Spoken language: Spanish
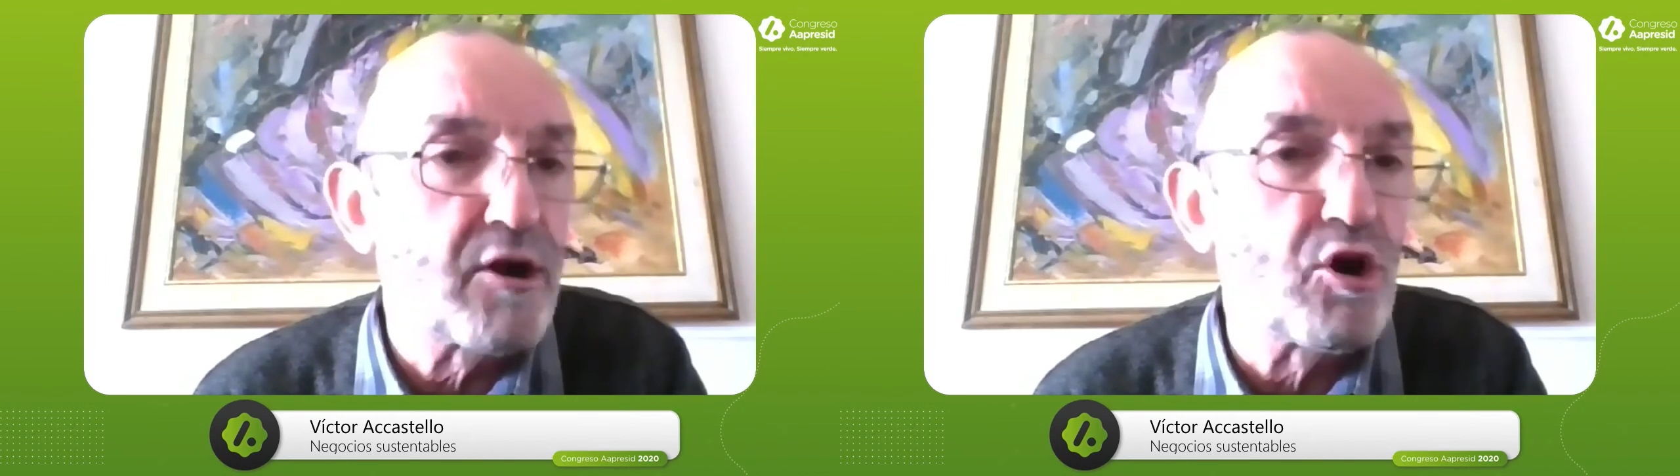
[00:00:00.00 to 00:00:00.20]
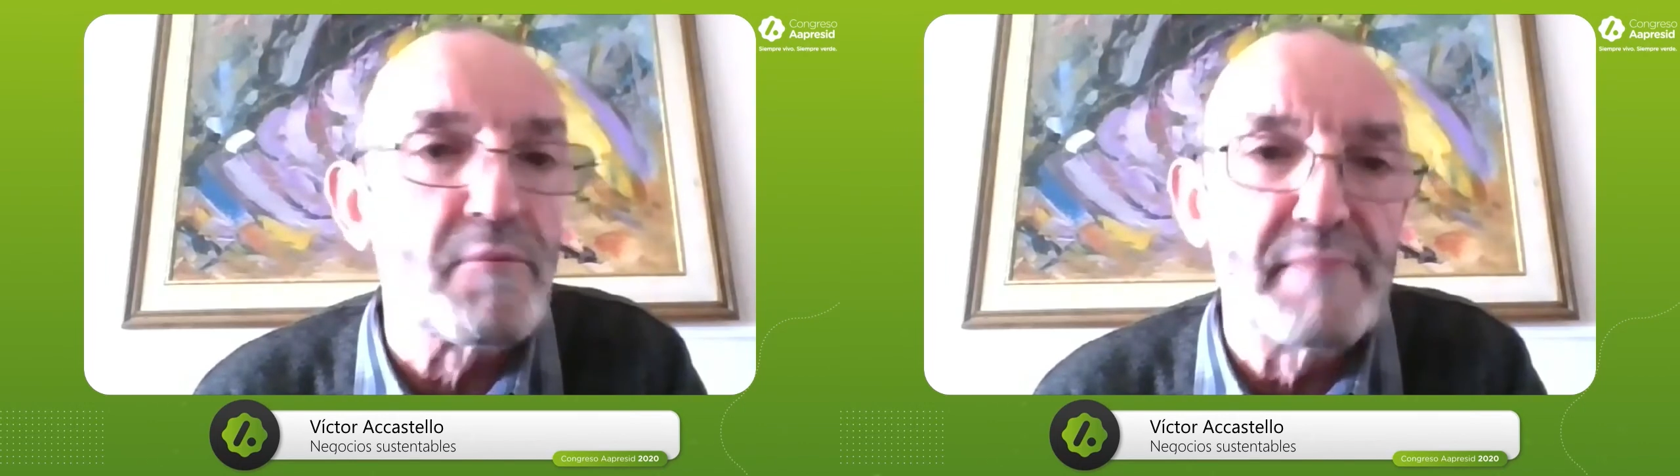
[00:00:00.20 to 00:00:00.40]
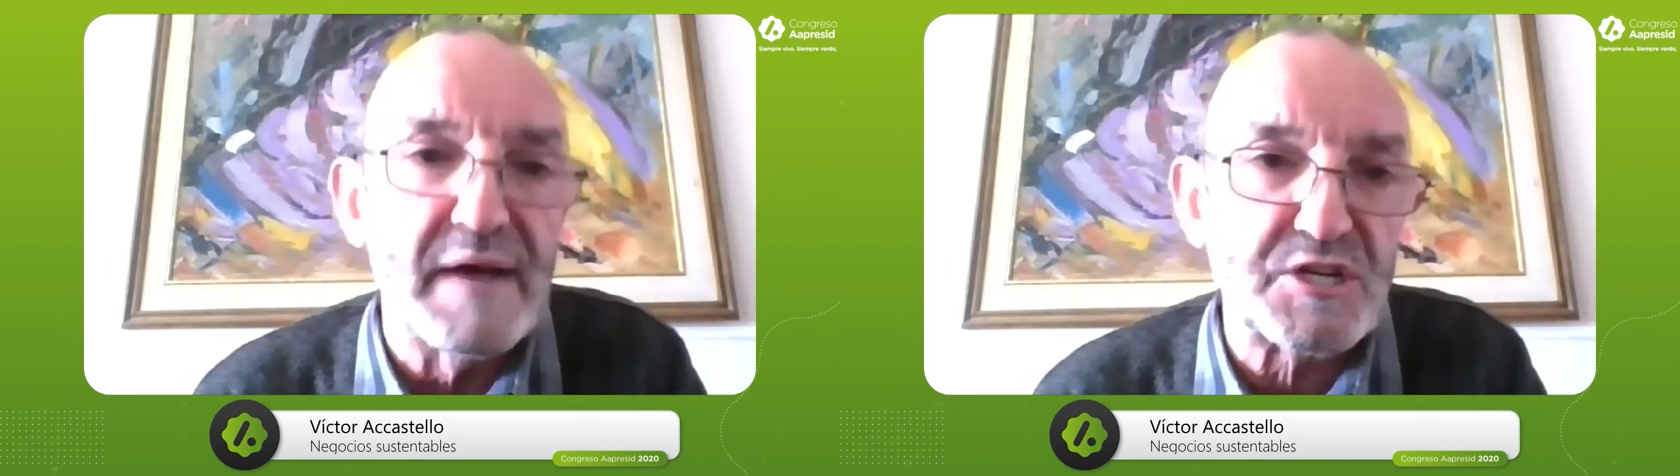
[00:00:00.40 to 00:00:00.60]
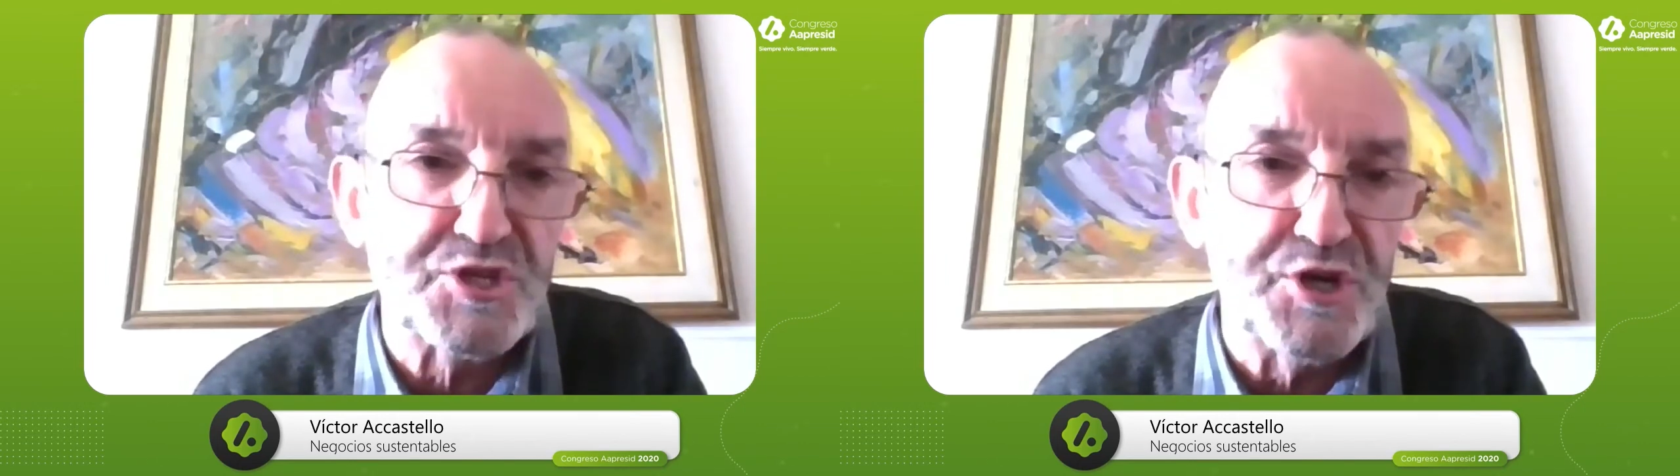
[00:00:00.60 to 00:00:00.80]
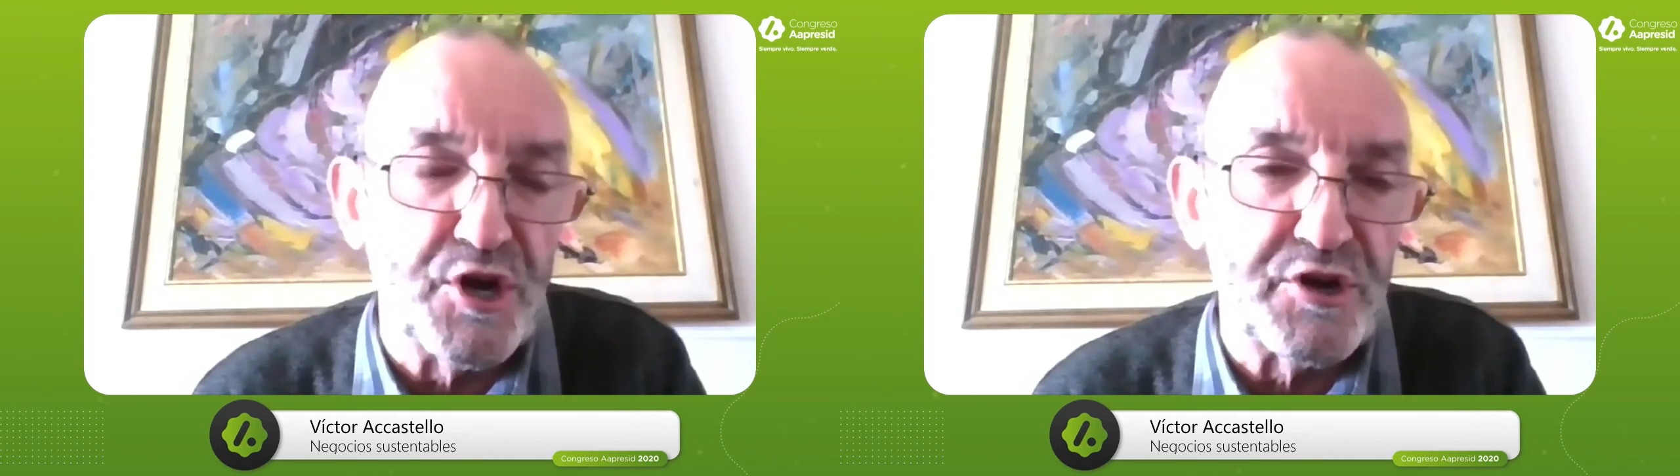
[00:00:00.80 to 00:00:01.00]
la
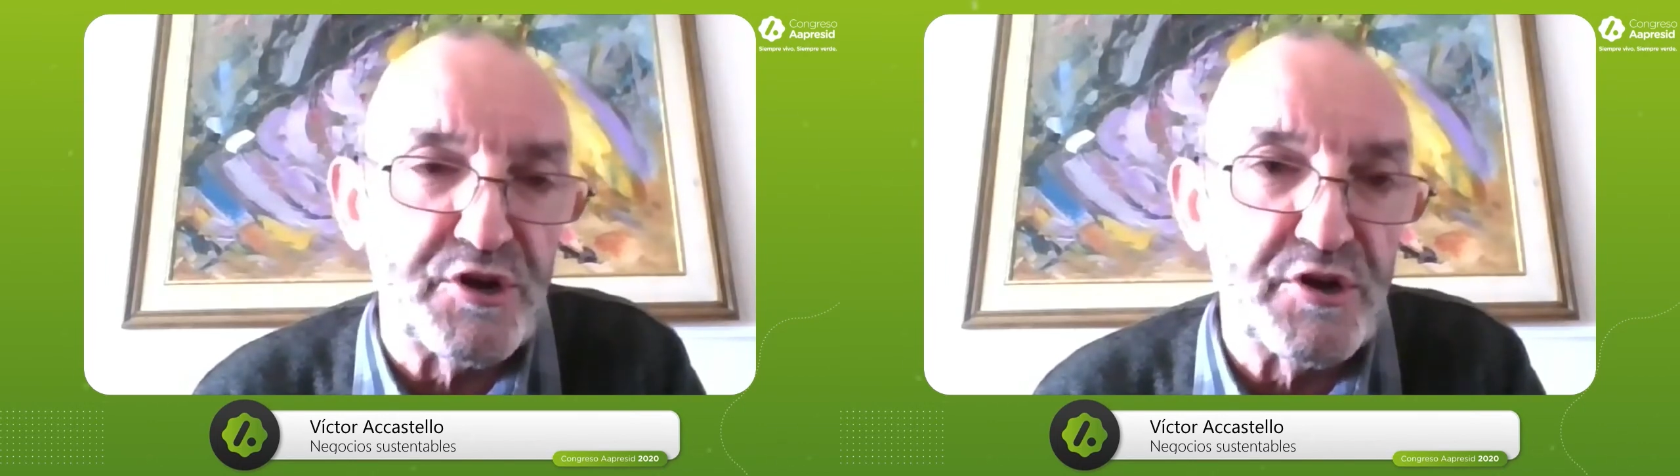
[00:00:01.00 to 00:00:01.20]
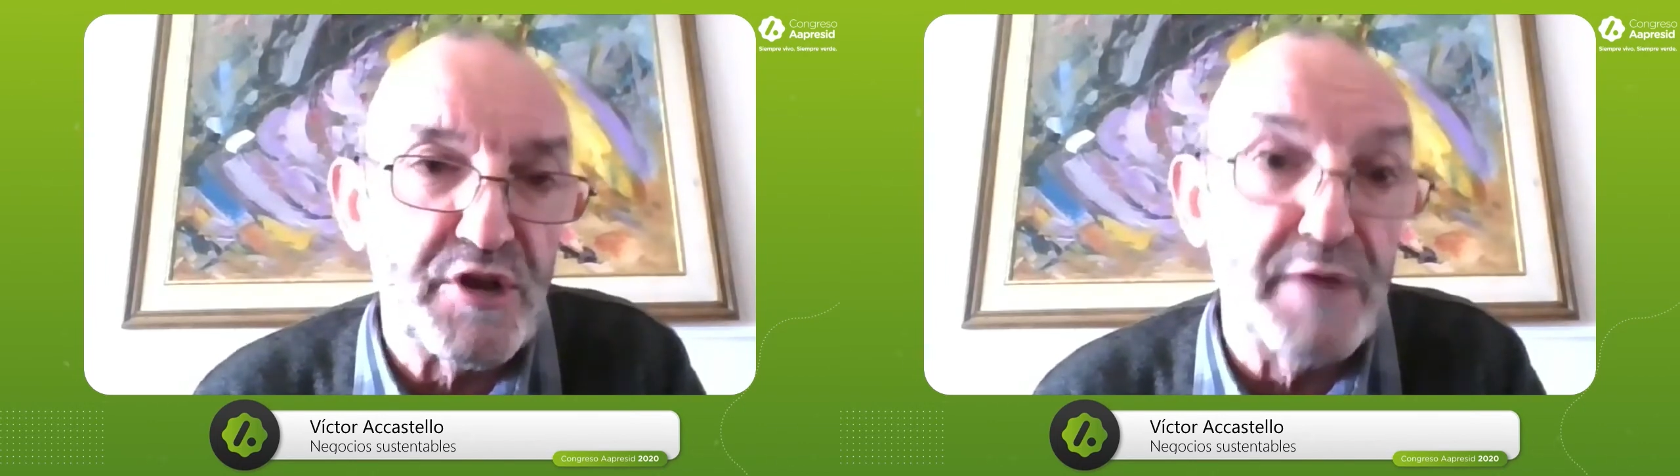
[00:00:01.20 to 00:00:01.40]
conversión